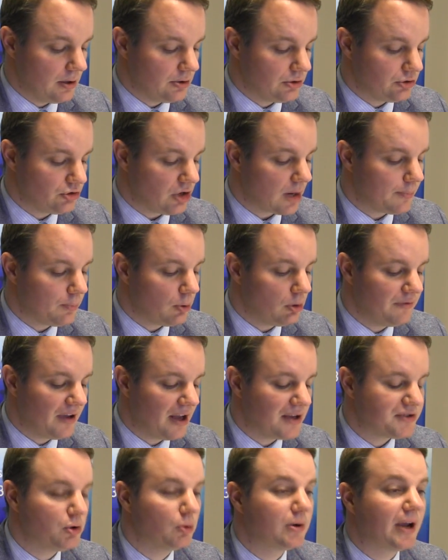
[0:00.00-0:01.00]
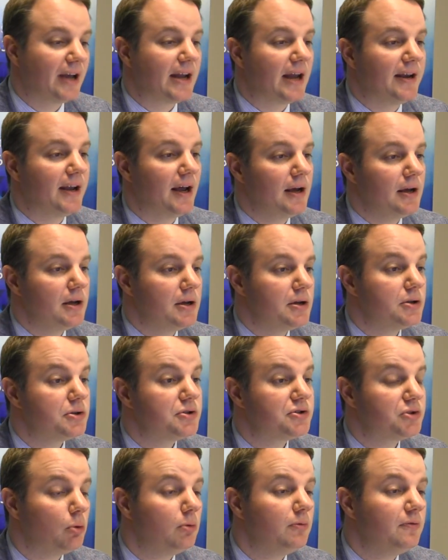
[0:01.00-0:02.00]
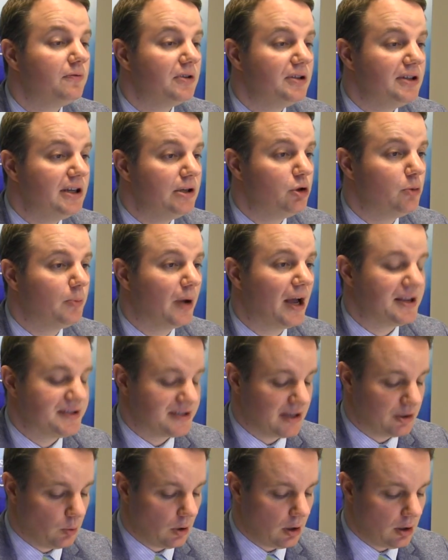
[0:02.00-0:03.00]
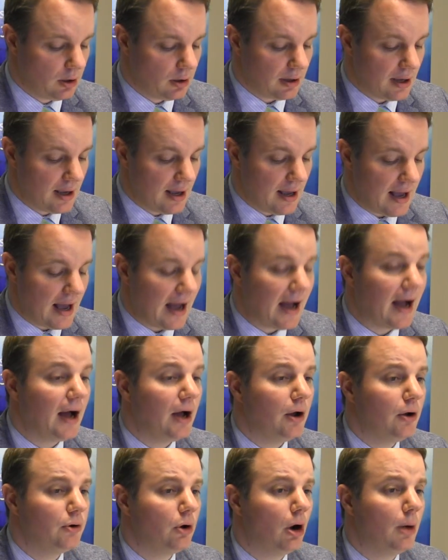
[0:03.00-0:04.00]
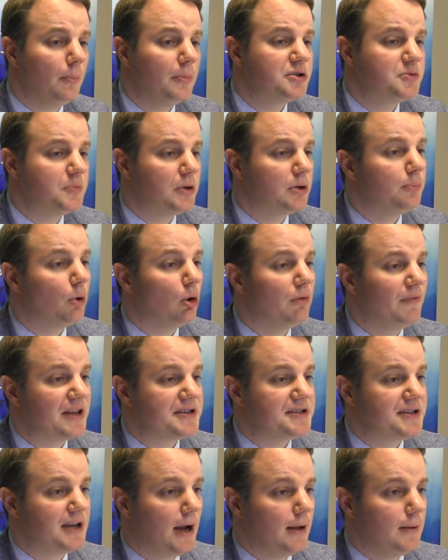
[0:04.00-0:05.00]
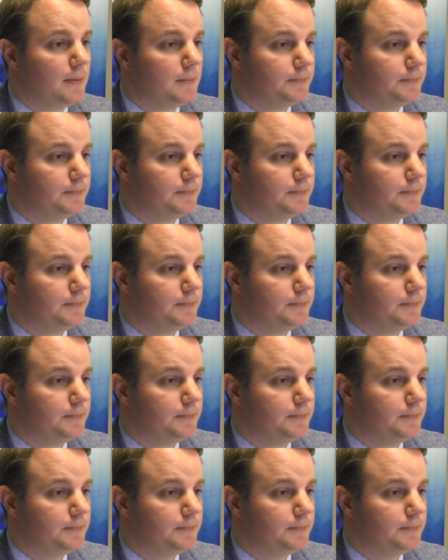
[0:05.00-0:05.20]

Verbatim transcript: Chaque province au Canada sauf l'île du Prince-Édouard, a un ombudsman provincial.